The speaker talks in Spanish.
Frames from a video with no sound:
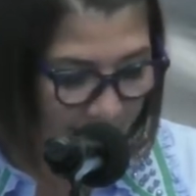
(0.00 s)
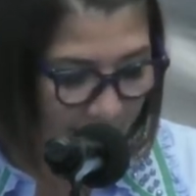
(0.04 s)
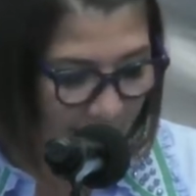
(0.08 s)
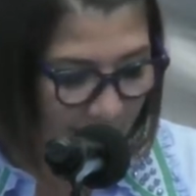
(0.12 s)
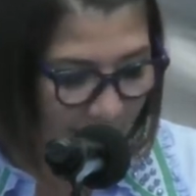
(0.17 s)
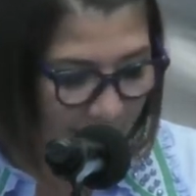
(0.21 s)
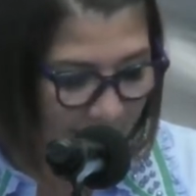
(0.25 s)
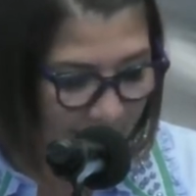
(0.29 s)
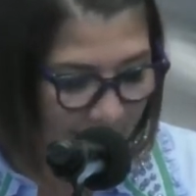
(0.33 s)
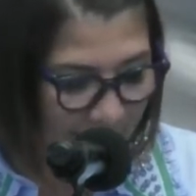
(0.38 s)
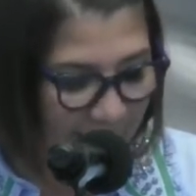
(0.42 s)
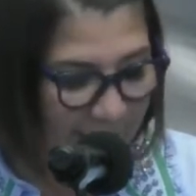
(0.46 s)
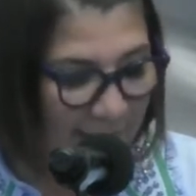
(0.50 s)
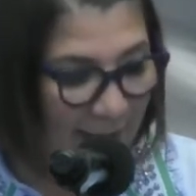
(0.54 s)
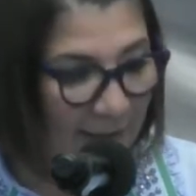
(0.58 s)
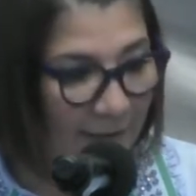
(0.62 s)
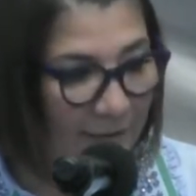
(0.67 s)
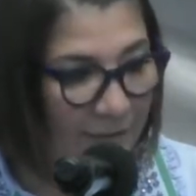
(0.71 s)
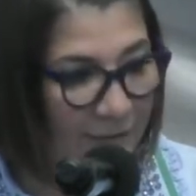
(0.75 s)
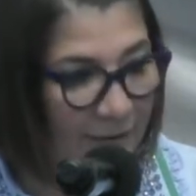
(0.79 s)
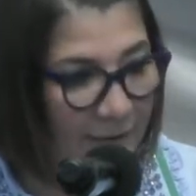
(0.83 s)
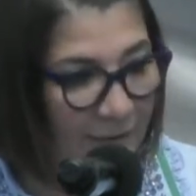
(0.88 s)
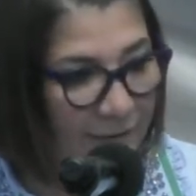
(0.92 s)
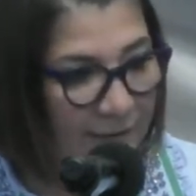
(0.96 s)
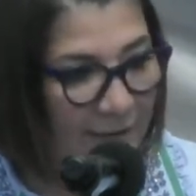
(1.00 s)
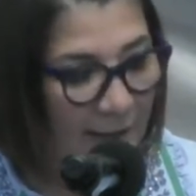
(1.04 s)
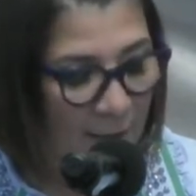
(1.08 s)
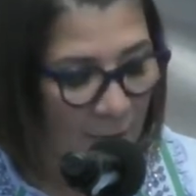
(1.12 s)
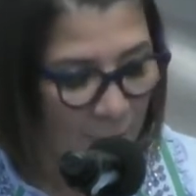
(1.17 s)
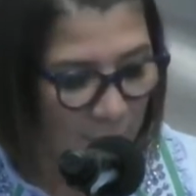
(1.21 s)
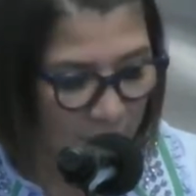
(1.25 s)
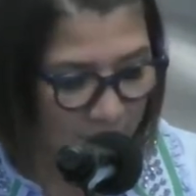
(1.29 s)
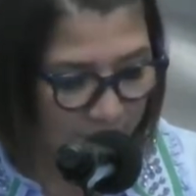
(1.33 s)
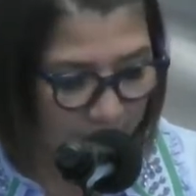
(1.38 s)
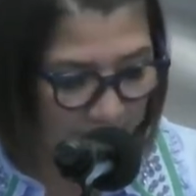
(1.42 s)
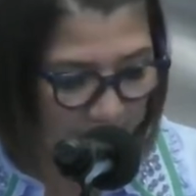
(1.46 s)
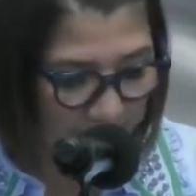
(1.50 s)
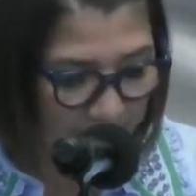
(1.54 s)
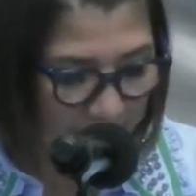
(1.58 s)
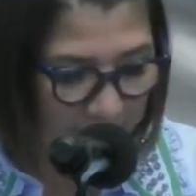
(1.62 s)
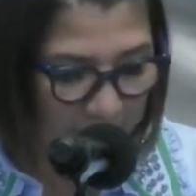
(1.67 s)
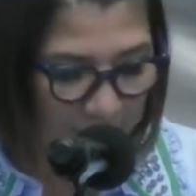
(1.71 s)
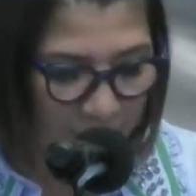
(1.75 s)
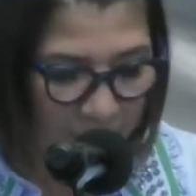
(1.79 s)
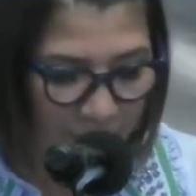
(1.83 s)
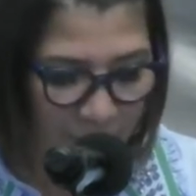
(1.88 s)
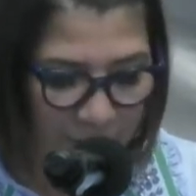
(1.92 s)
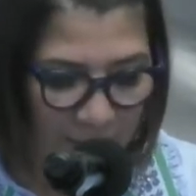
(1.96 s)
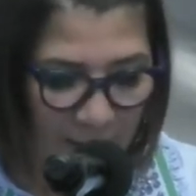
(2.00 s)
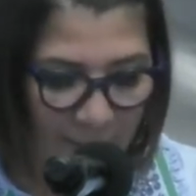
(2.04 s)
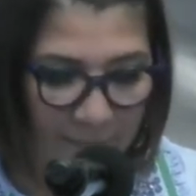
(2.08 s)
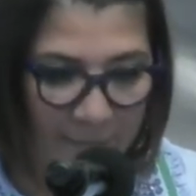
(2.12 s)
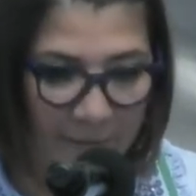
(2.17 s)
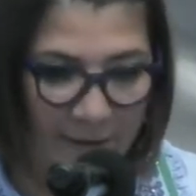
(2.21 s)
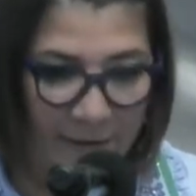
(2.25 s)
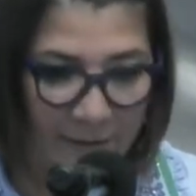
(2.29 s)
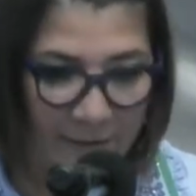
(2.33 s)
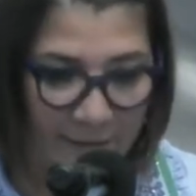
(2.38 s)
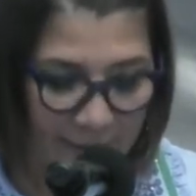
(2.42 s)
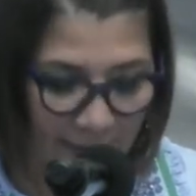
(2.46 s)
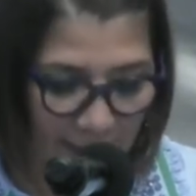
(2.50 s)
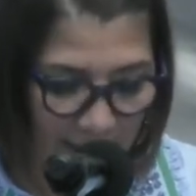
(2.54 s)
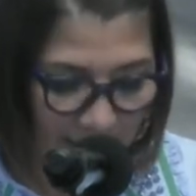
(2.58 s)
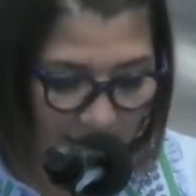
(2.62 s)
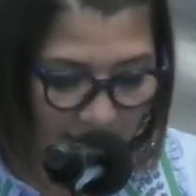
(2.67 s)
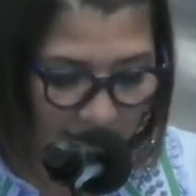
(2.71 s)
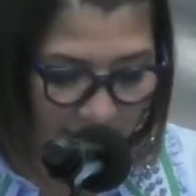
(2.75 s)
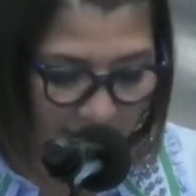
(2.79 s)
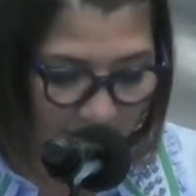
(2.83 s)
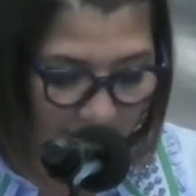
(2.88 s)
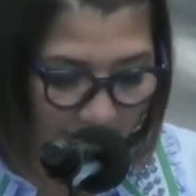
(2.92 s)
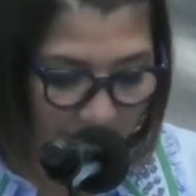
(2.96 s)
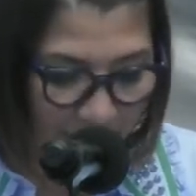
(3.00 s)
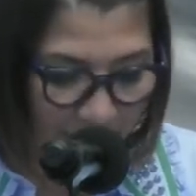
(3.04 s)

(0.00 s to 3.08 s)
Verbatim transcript: sin que existan los permisos ambientales,